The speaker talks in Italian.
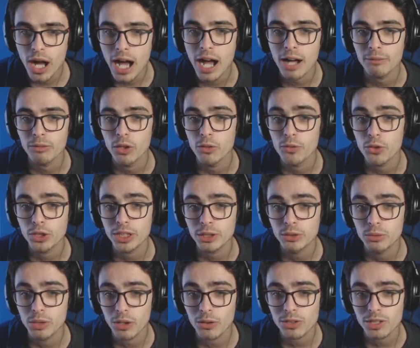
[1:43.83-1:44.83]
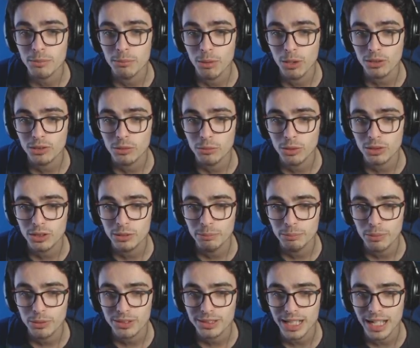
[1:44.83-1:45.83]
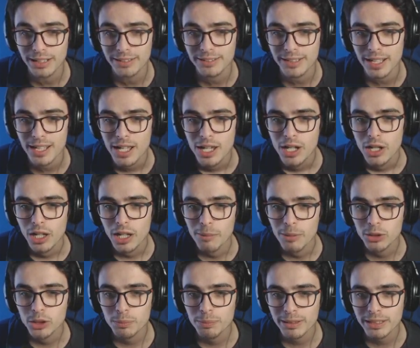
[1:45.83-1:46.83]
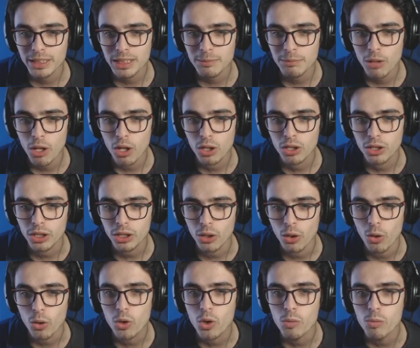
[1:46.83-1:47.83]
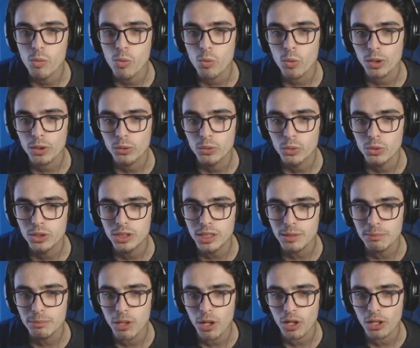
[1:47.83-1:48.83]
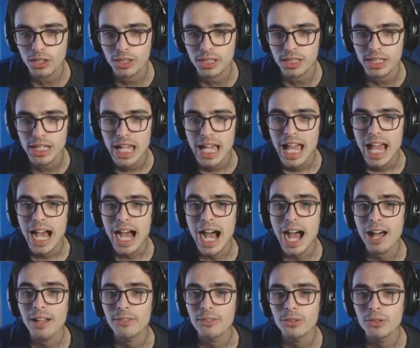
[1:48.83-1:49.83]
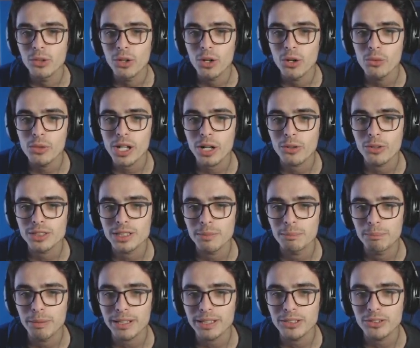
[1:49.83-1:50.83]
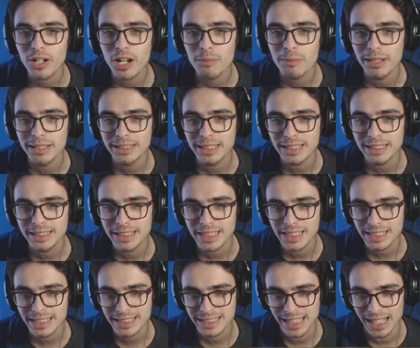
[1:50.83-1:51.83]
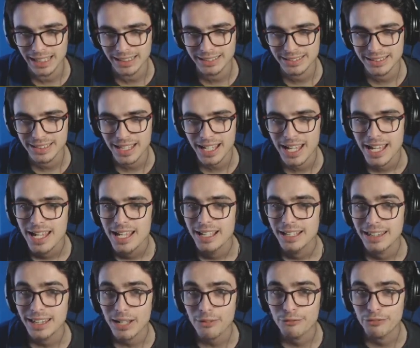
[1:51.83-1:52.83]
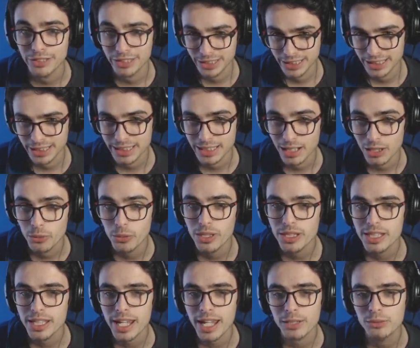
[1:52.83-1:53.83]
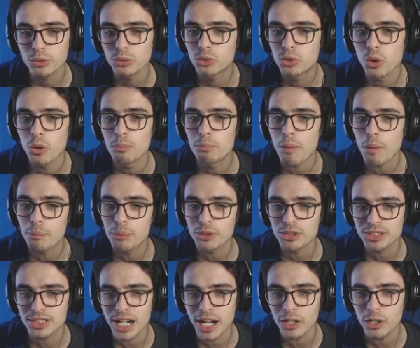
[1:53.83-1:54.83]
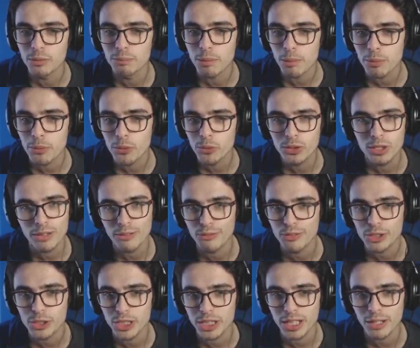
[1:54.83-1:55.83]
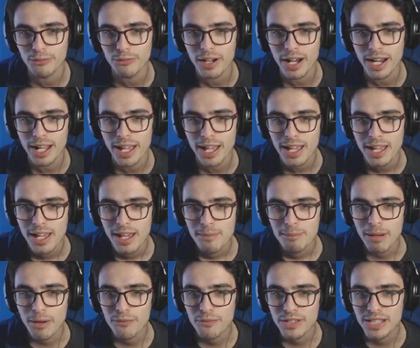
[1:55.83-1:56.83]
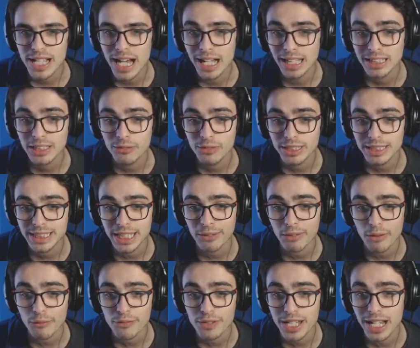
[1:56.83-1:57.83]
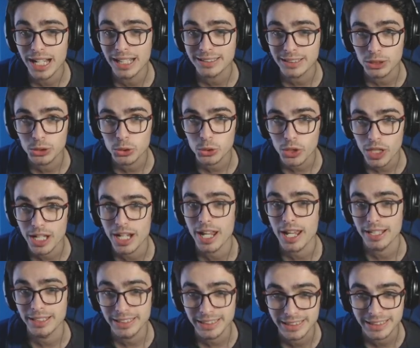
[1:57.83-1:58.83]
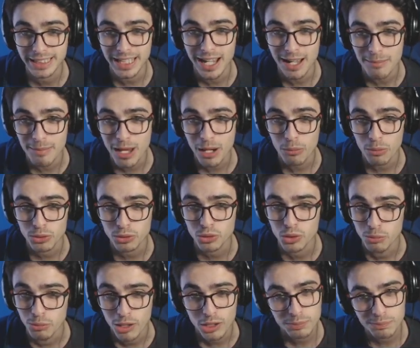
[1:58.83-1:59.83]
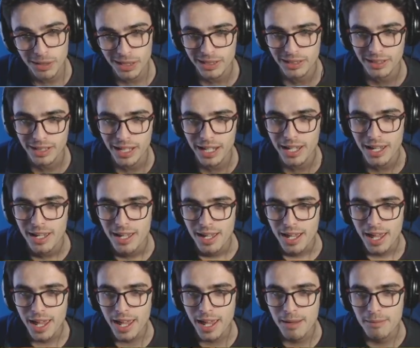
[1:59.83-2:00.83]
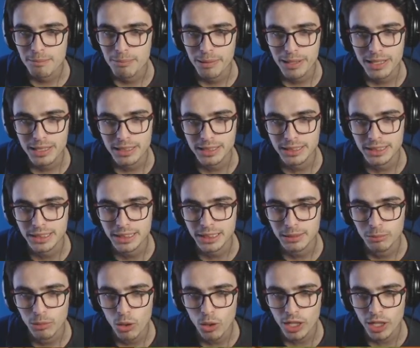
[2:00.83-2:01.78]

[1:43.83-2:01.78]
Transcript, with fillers: Ah, non vi ho detto una cosa molto molto importante. La maggior parte dei blocchi, o comunque tutti i blocchi, hanno una cosa particolarmente interessante, la fisica, quindi è tutto un po' più strano, un po' più difficile da fare, ma fidatevi, sarà una figata giocare insieme a questo modpack che è bellissimo.